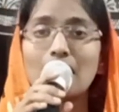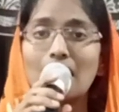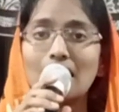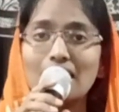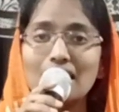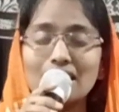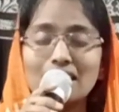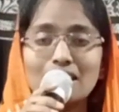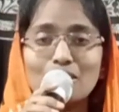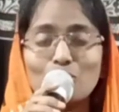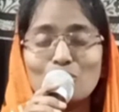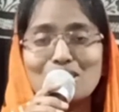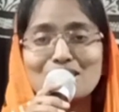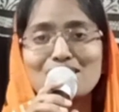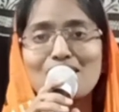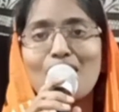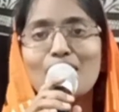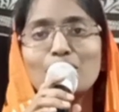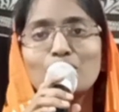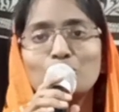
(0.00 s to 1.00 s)
అలాగే
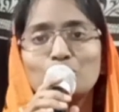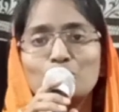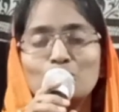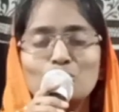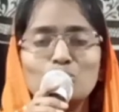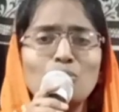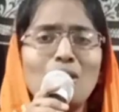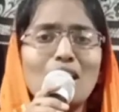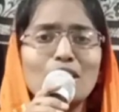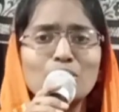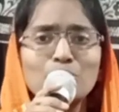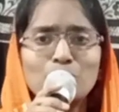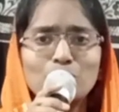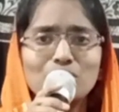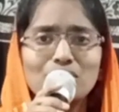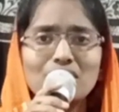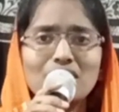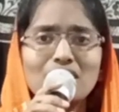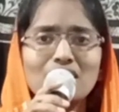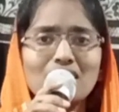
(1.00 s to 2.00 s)
కొన్నిసార్లు వారు
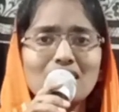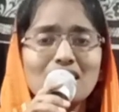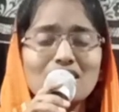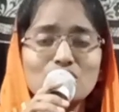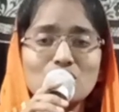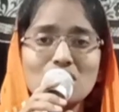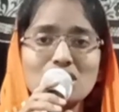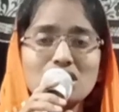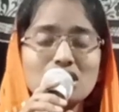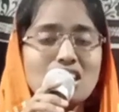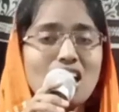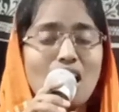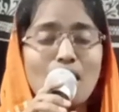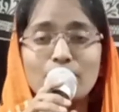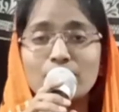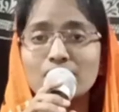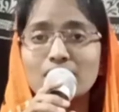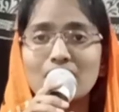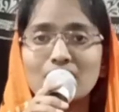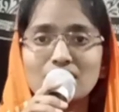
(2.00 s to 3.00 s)
బుద్ధిహీనంగా చేసిన
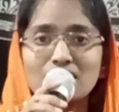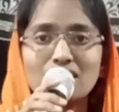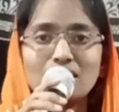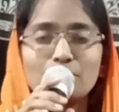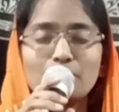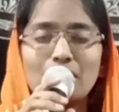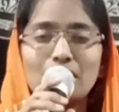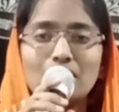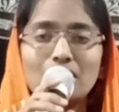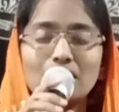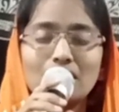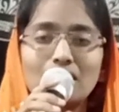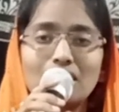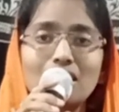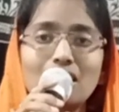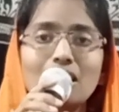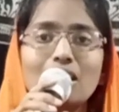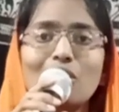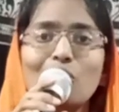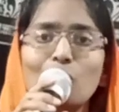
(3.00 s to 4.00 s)
అవిధేయతలను బట్టి
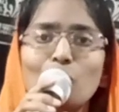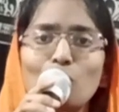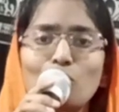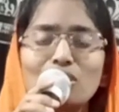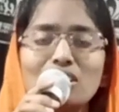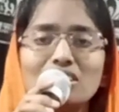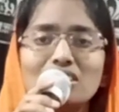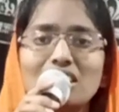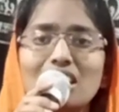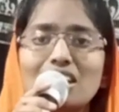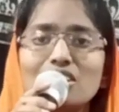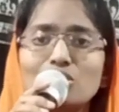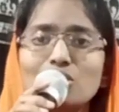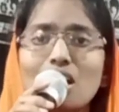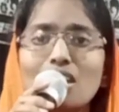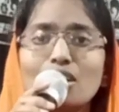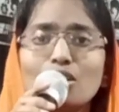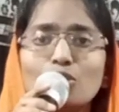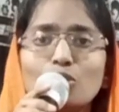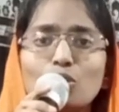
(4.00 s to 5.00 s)
కొన్ని
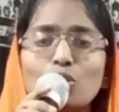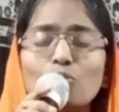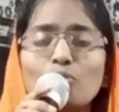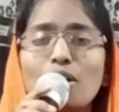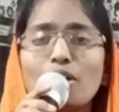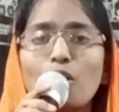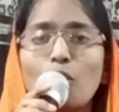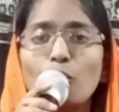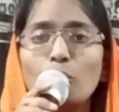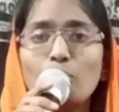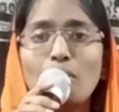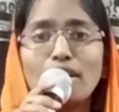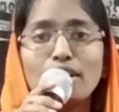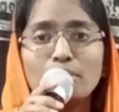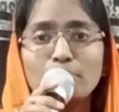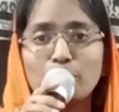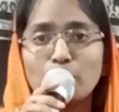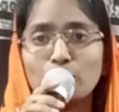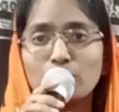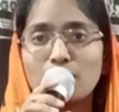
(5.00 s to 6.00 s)
దేశాలలో వారు
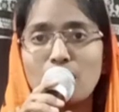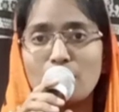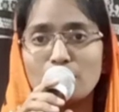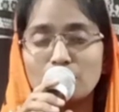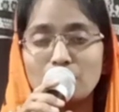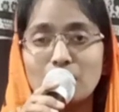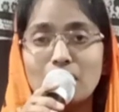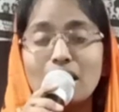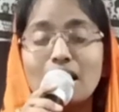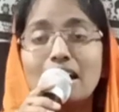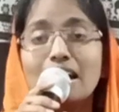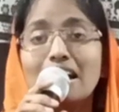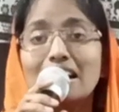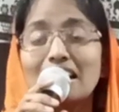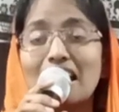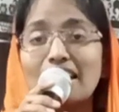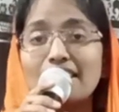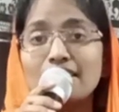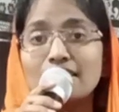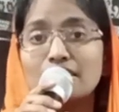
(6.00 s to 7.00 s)
అవమానం పొందారు
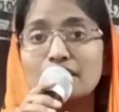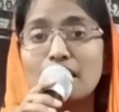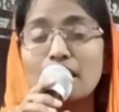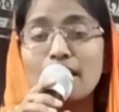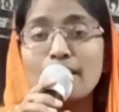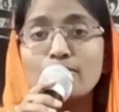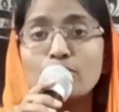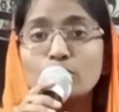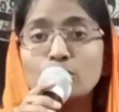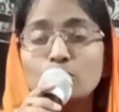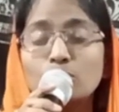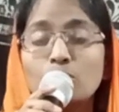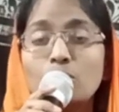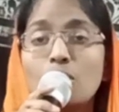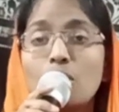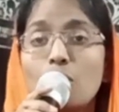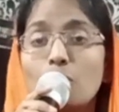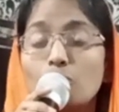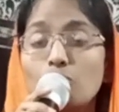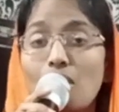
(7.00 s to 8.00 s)
కానీ దేవుడు
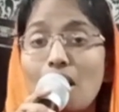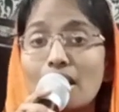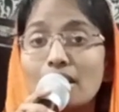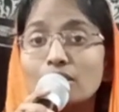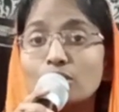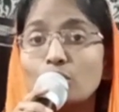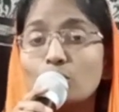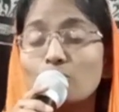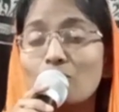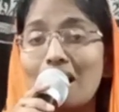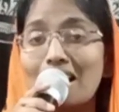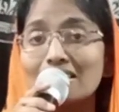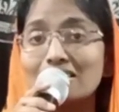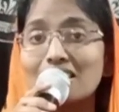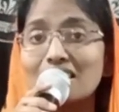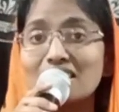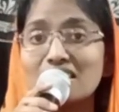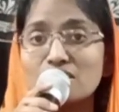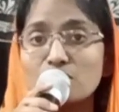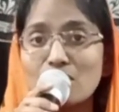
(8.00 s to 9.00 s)
వారితో
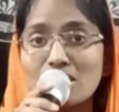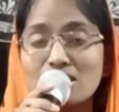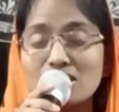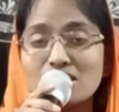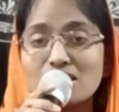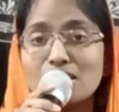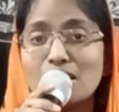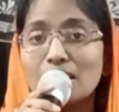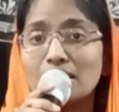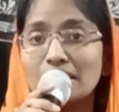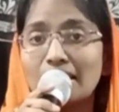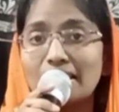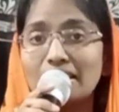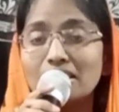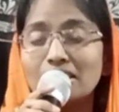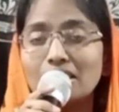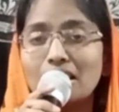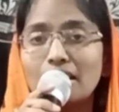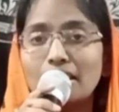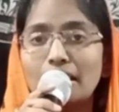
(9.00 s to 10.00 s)
వాగ్దానం చేస్తున్నాడు
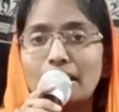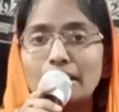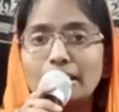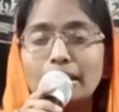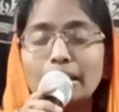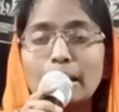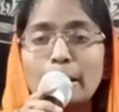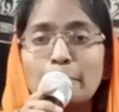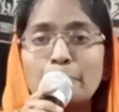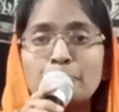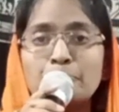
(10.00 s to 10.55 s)
ఏంటి అని అంటే